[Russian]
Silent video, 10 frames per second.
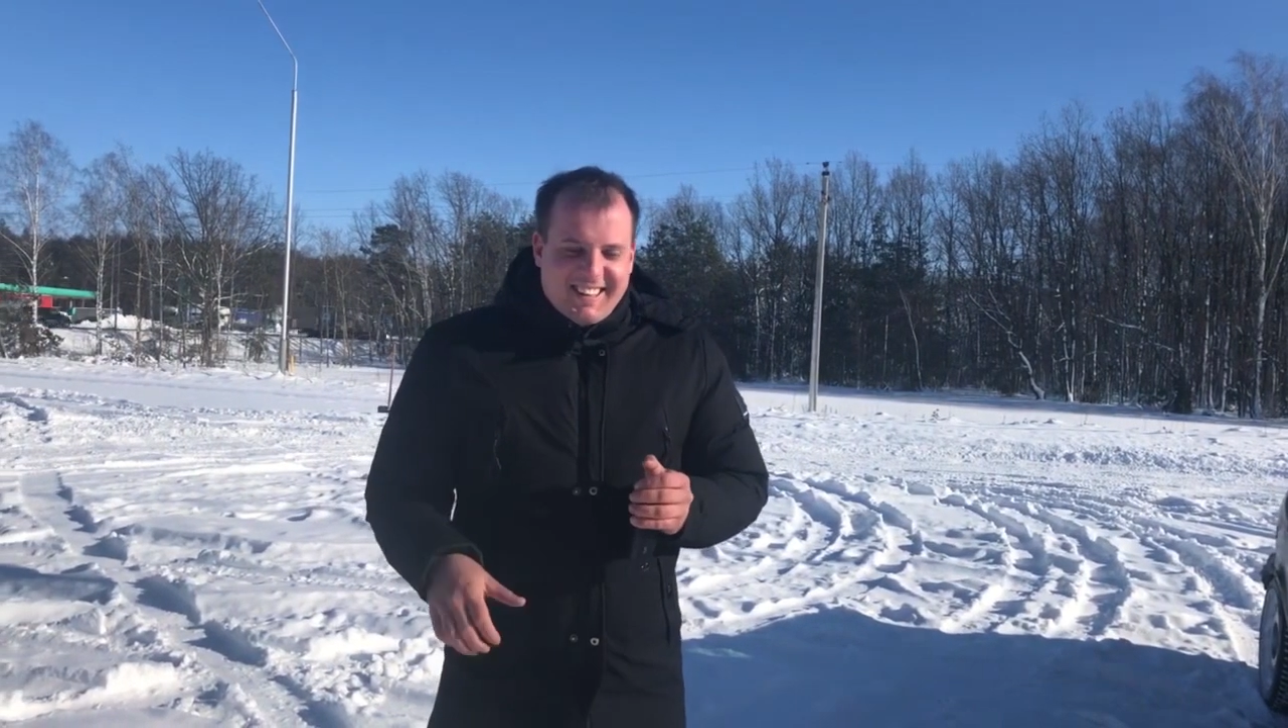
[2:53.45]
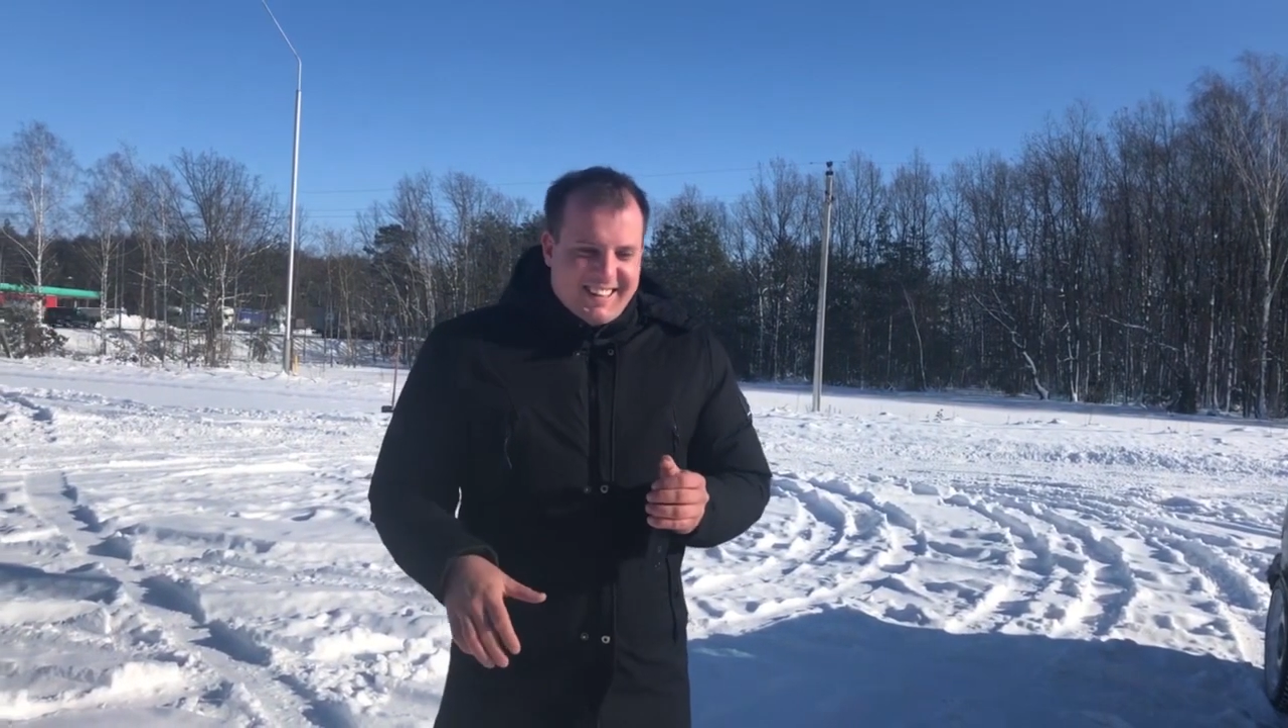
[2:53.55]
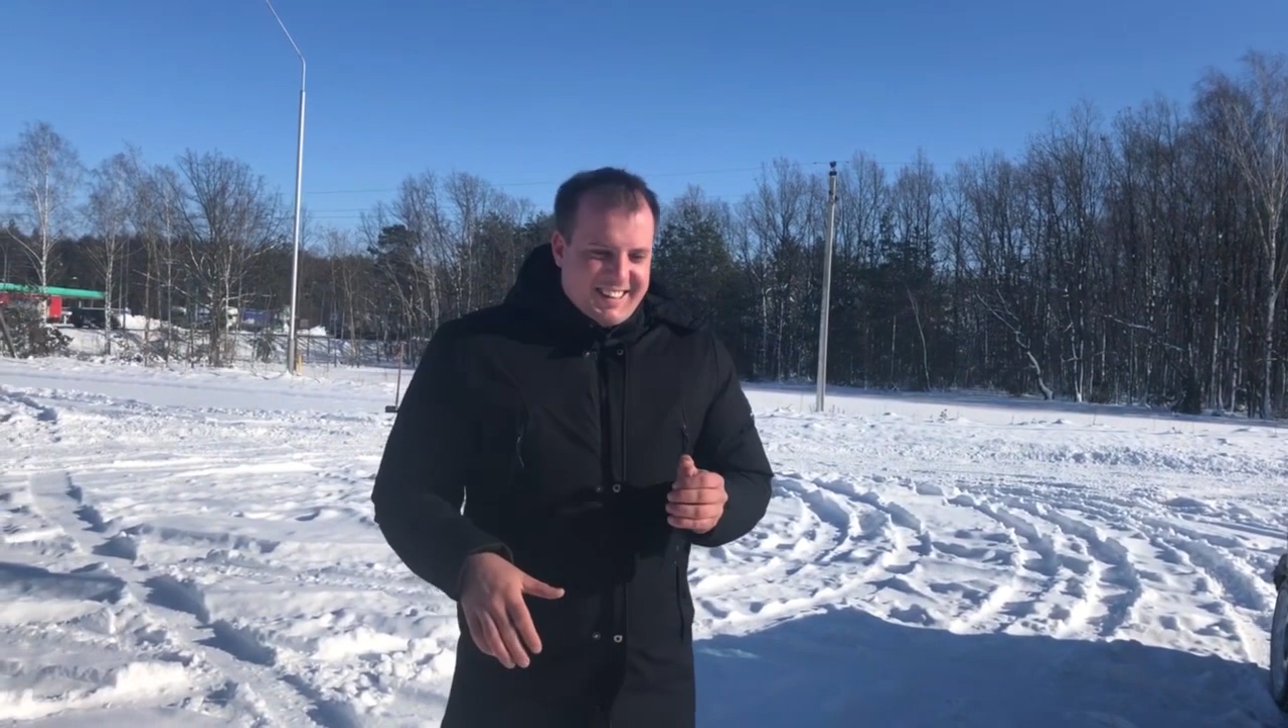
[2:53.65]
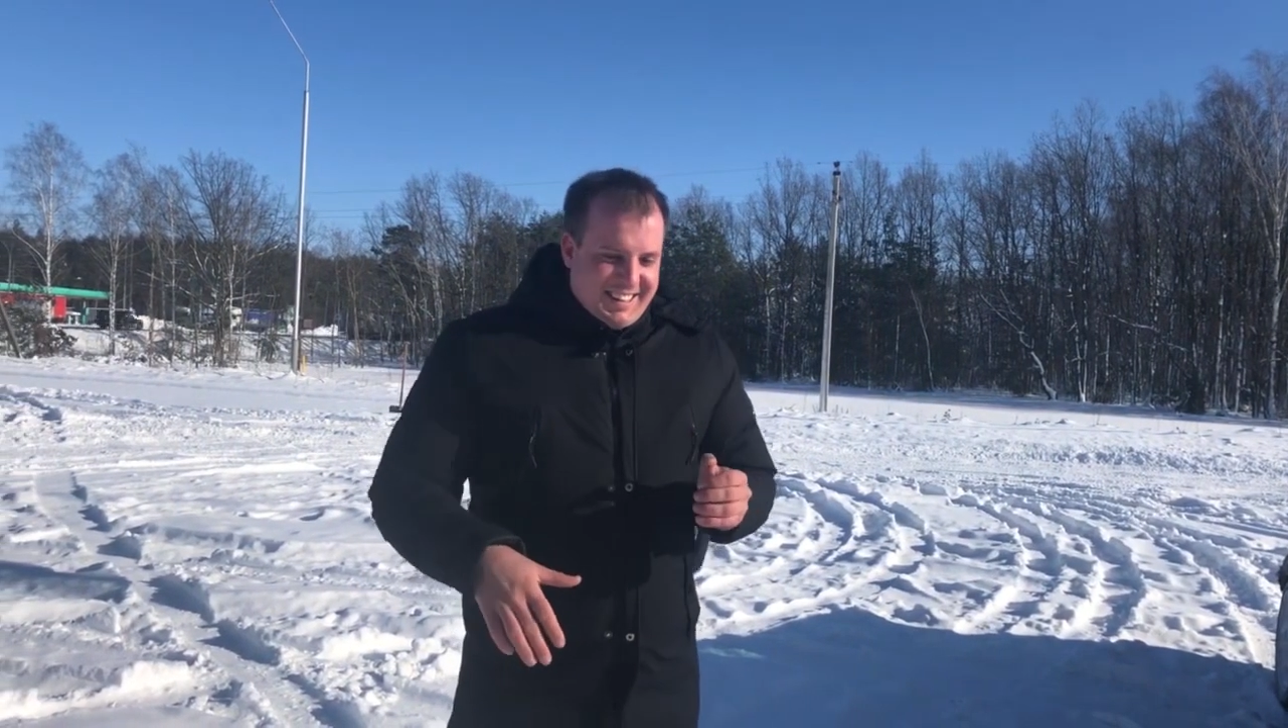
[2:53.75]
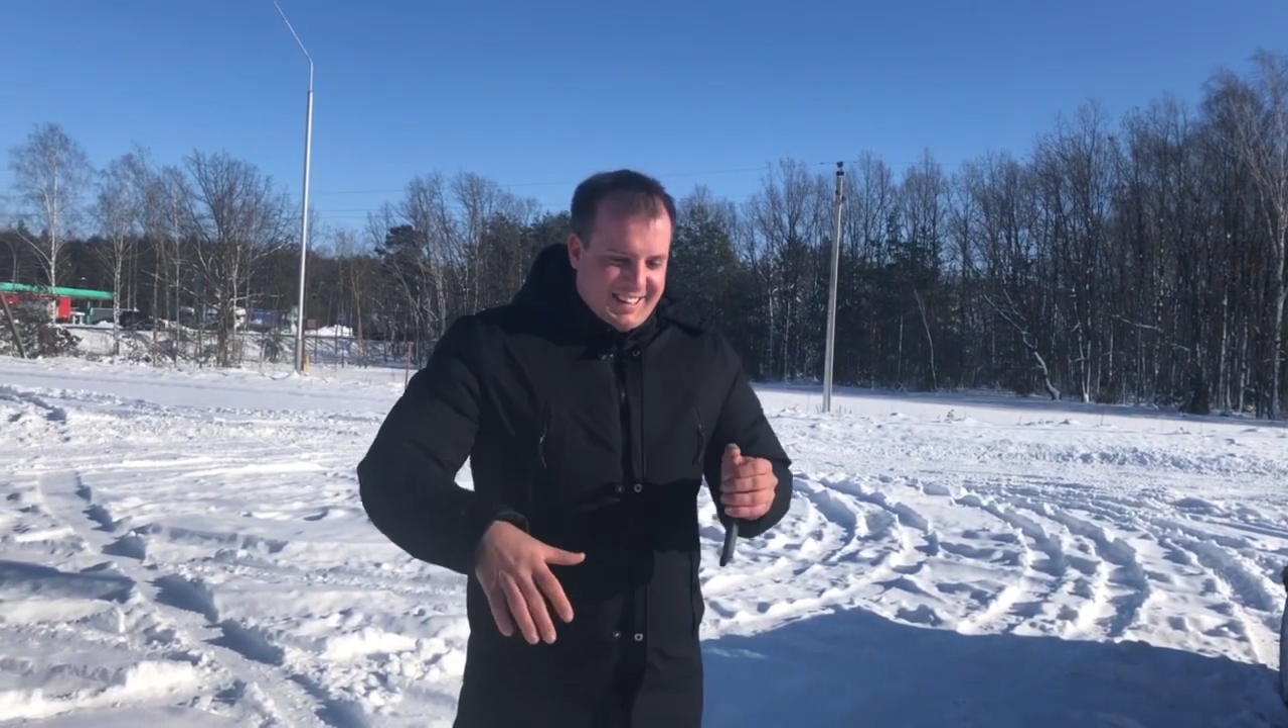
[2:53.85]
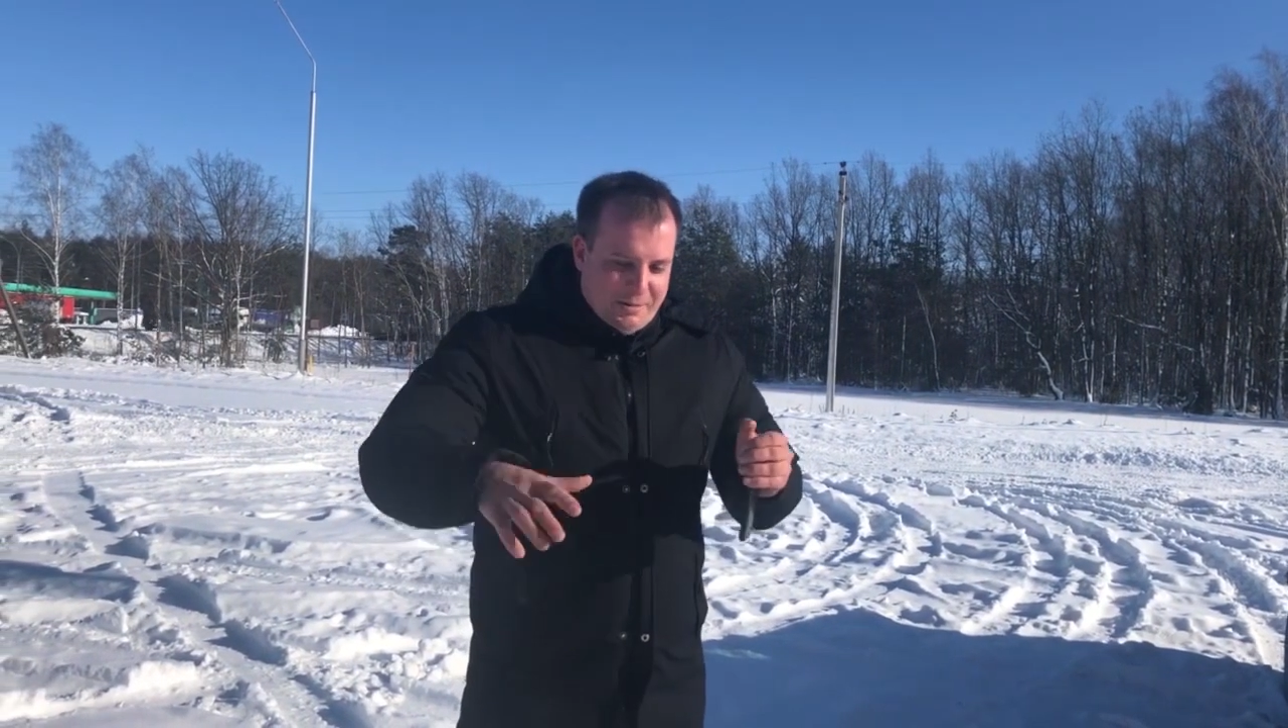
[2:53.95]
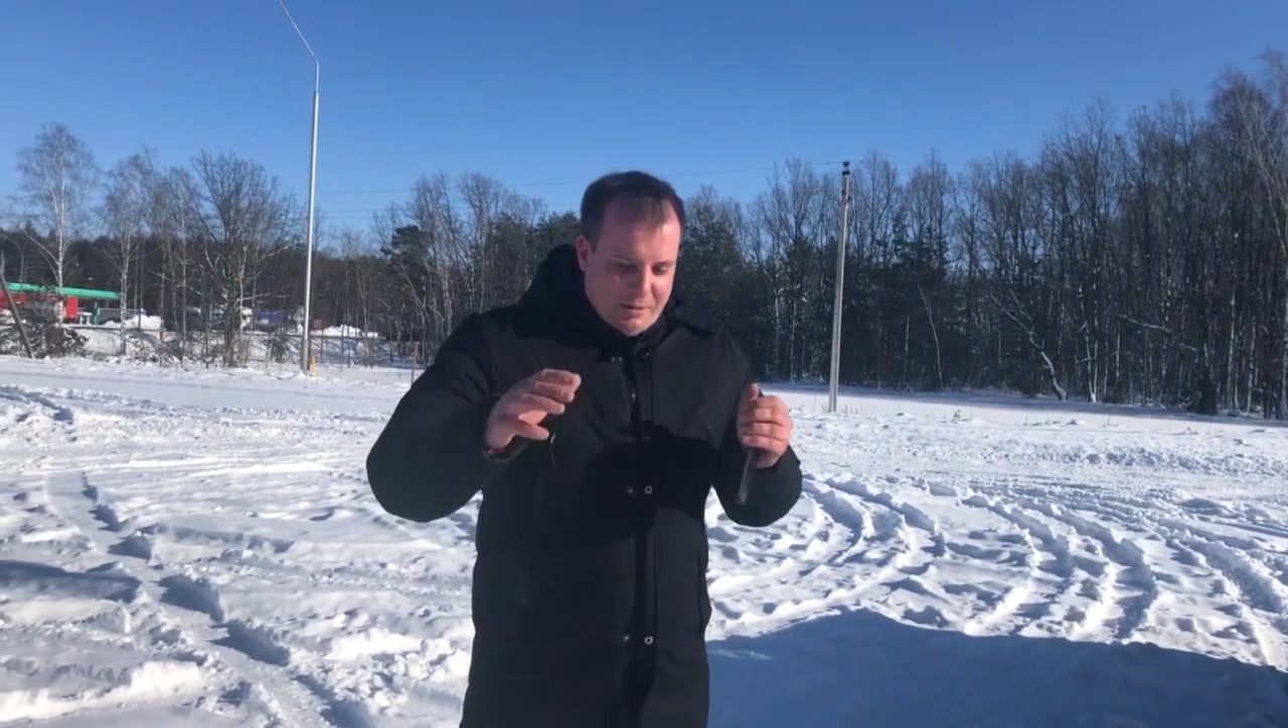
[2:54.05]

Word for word: Э, так как